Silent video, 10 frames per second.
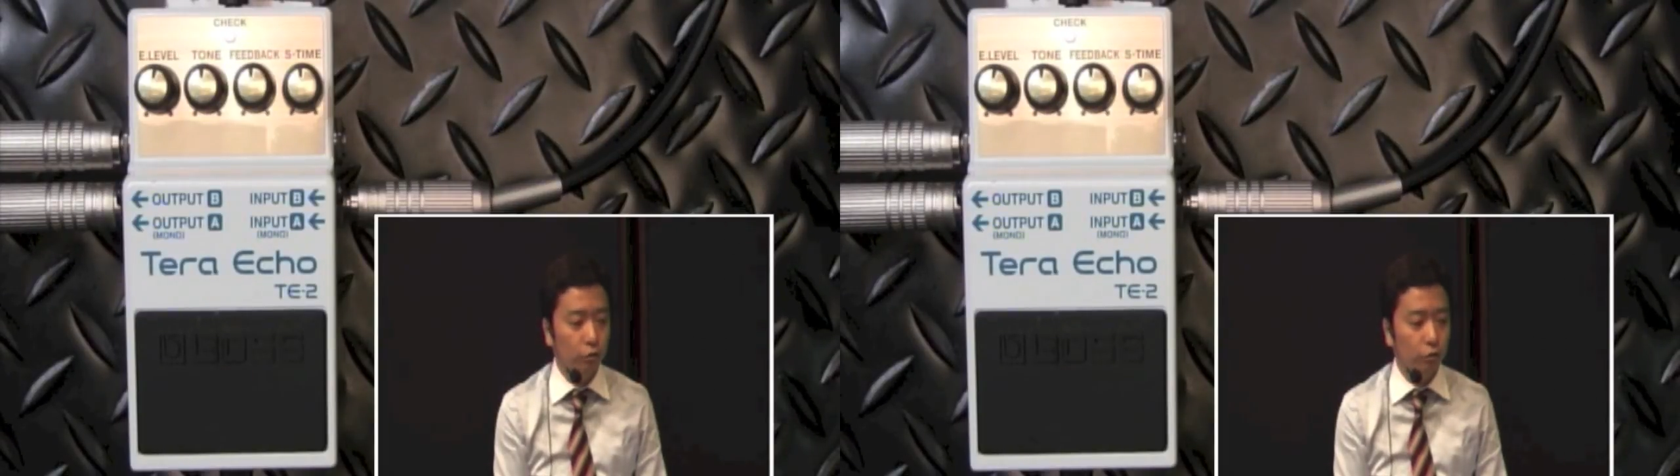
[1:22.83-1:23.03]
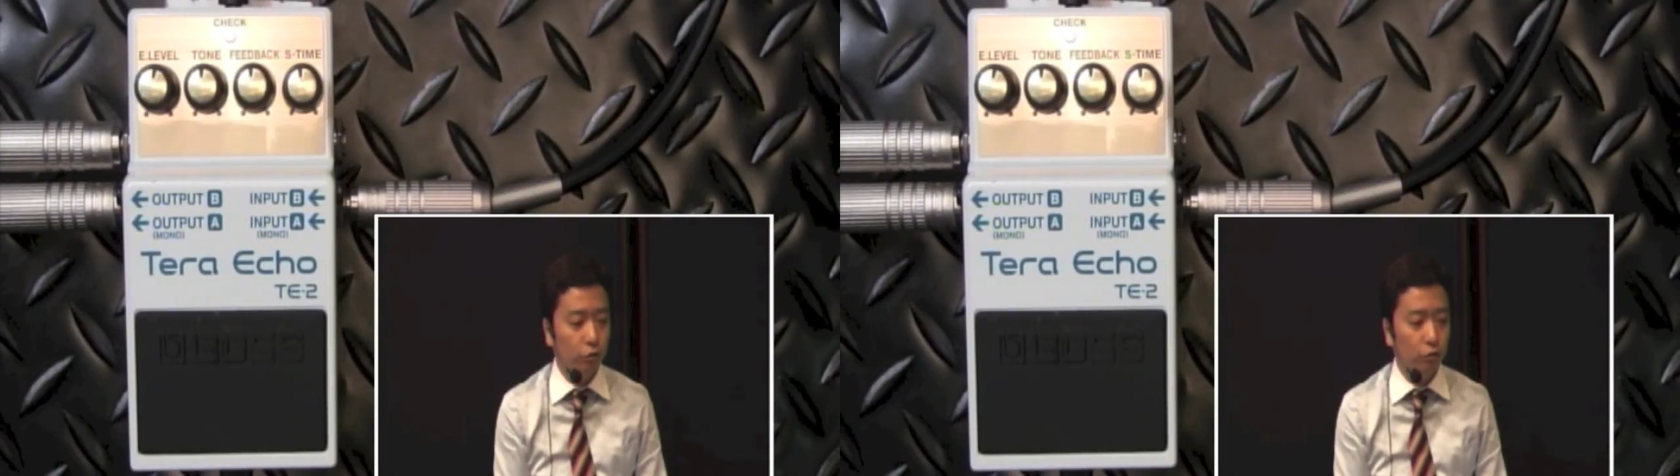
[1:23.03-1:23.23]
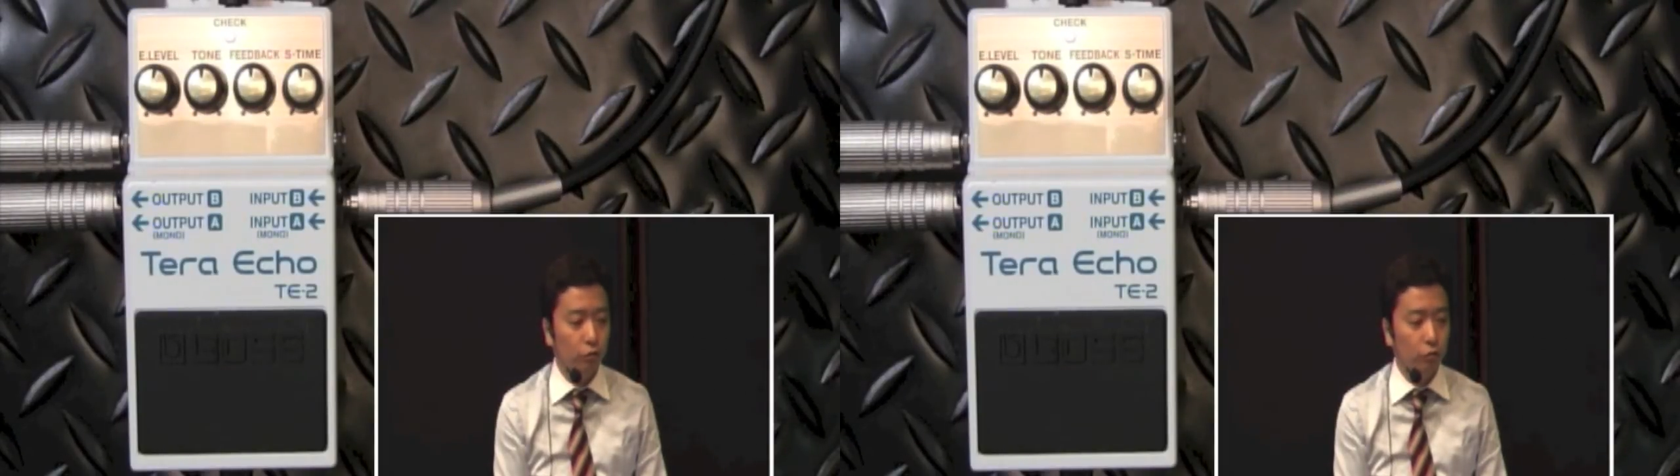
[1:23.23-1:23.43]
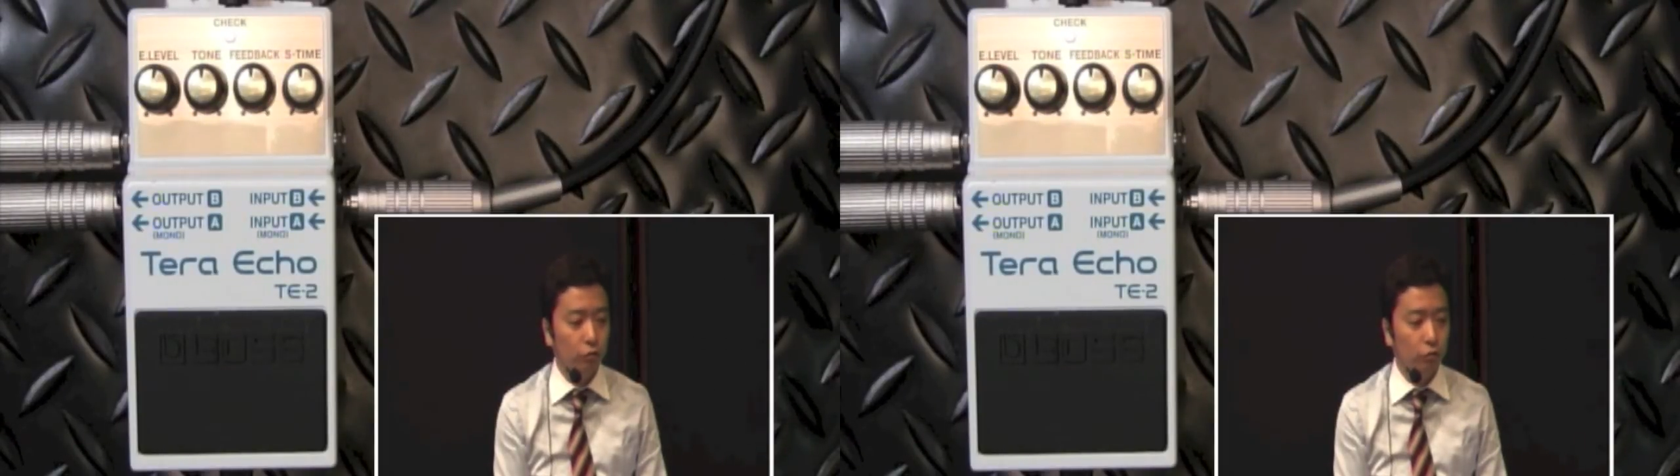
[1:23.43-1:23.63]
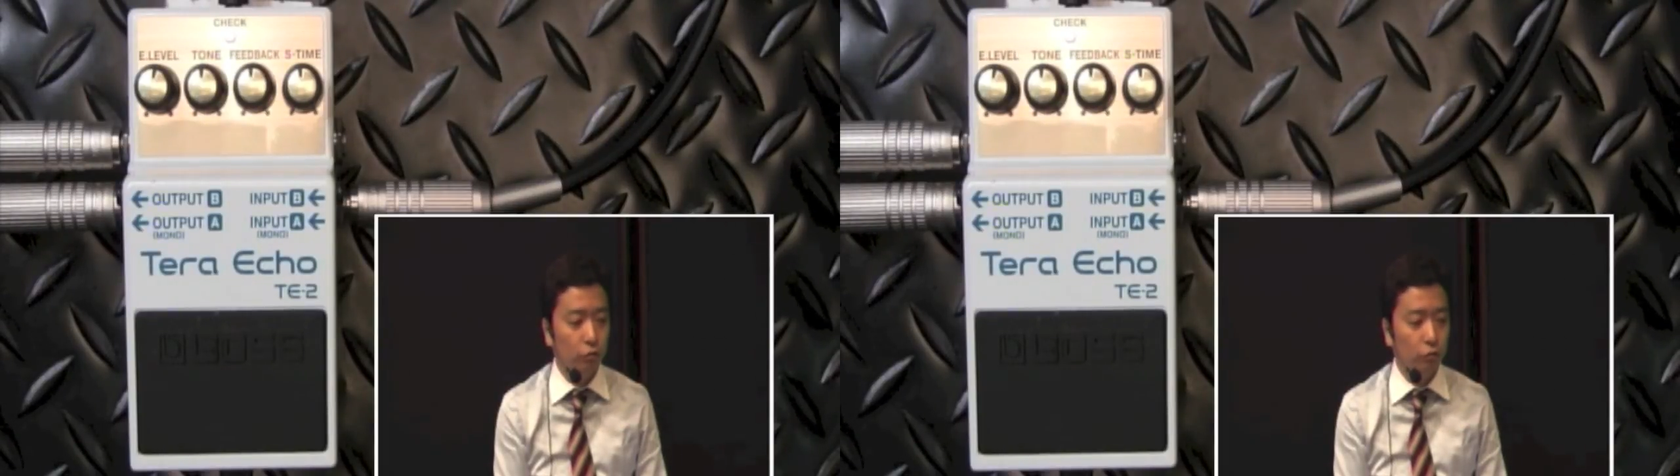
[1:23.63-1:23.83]

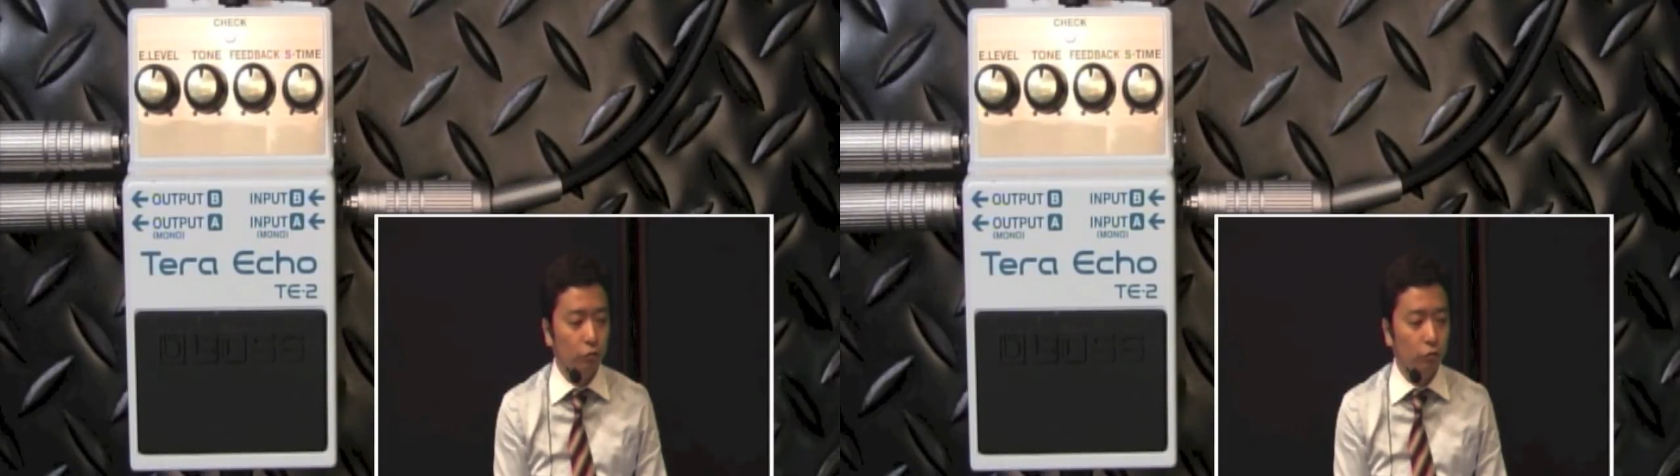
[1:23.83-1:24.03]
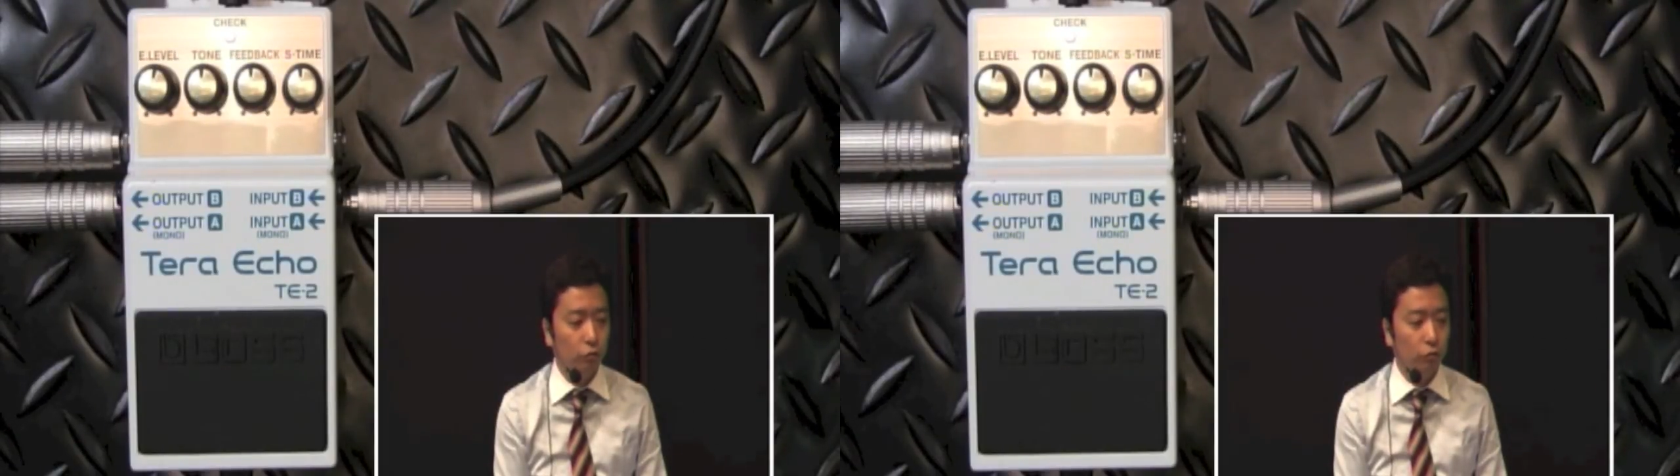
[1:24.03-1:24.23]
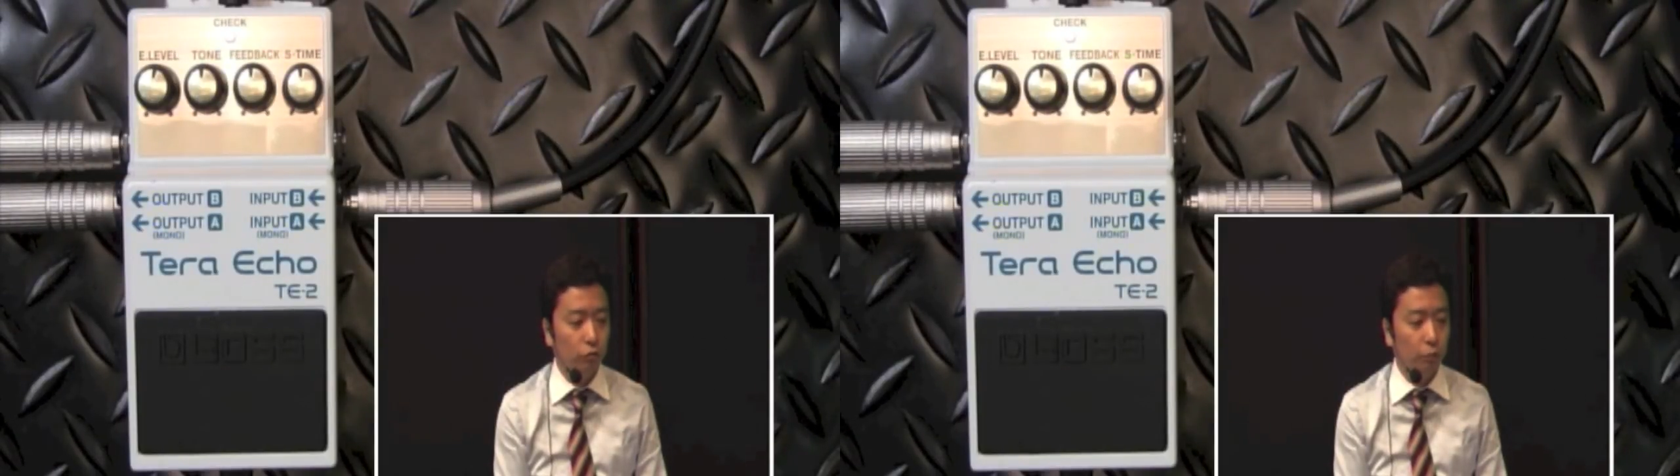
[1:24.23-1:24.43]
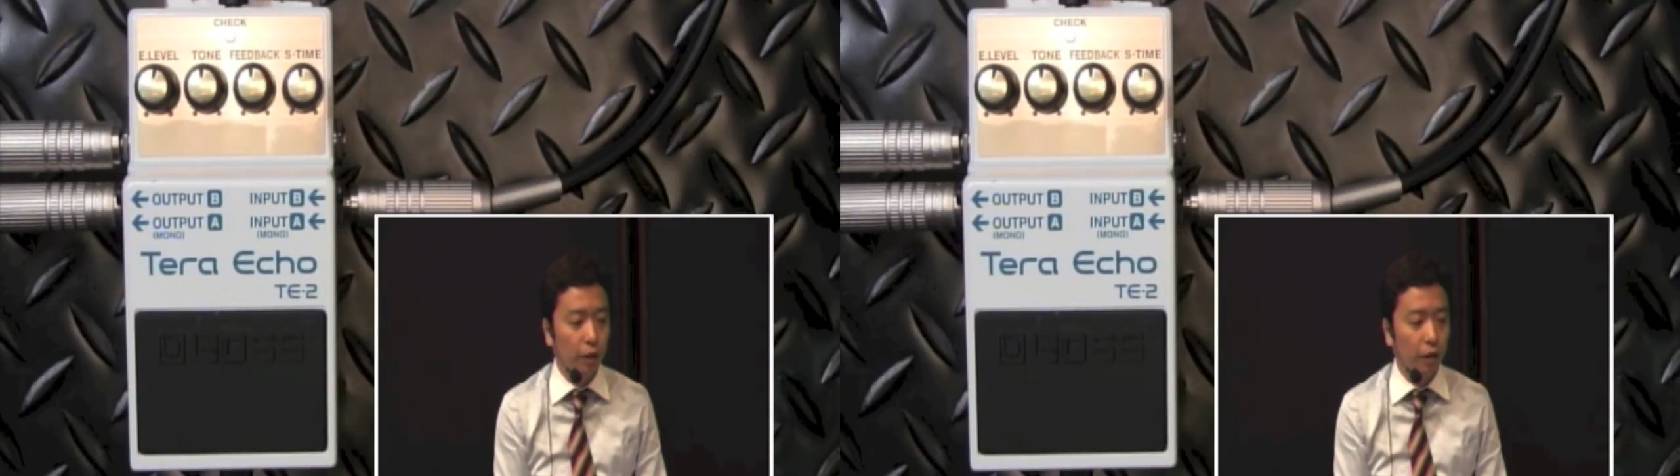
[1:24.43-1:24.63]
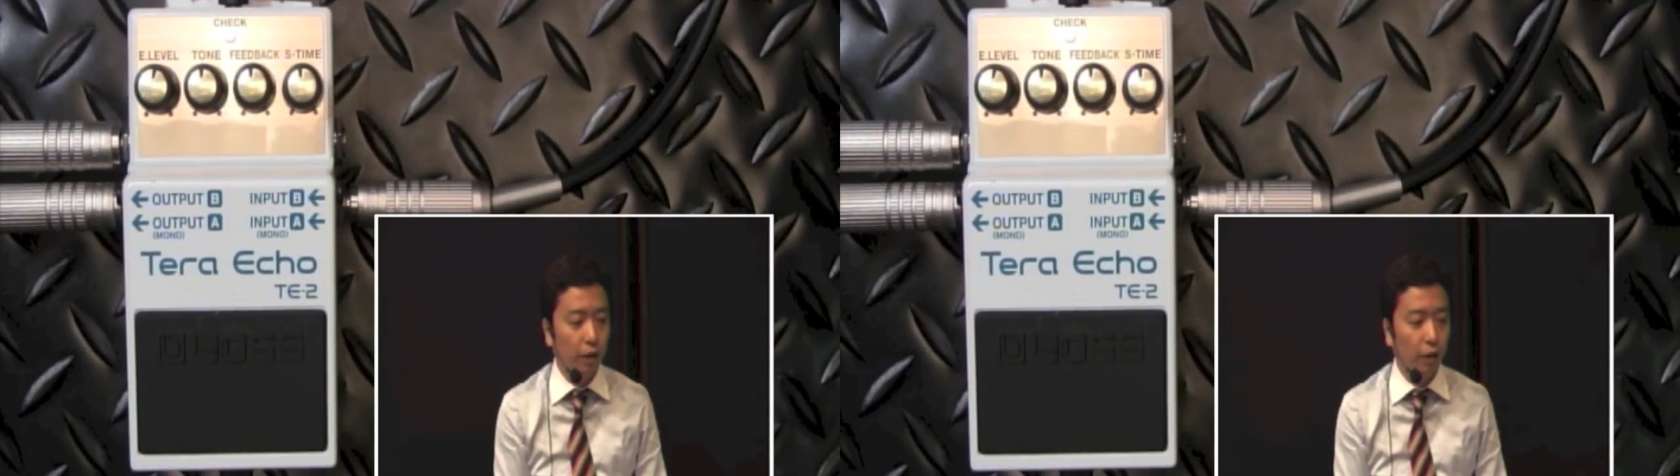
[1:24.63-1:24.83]
う、うまあ、